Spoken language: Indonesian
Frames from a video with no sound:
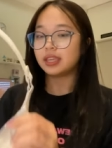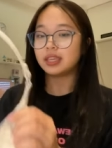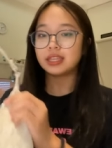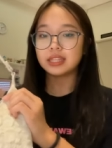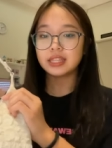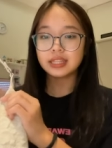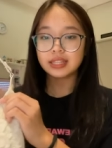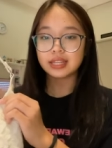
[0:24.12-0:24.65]

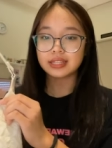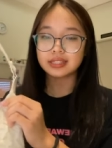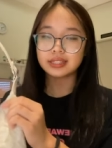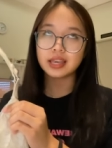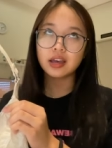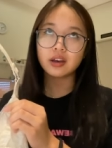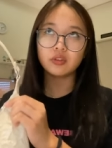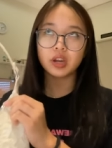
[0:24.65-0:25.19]
Ini
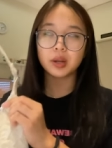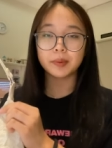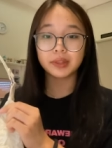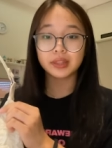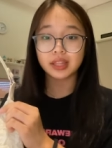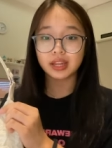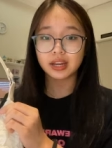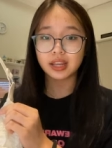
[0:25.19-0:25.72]
tasnya aku
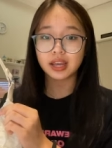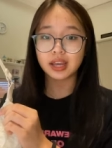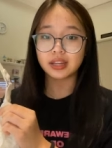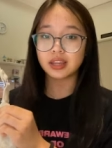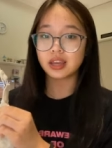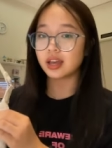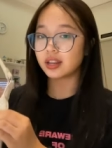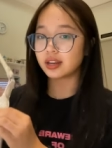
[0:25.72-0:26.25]
dapat dari
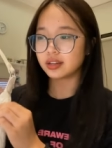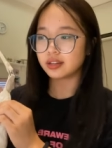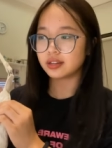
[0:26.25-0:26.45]
hadiah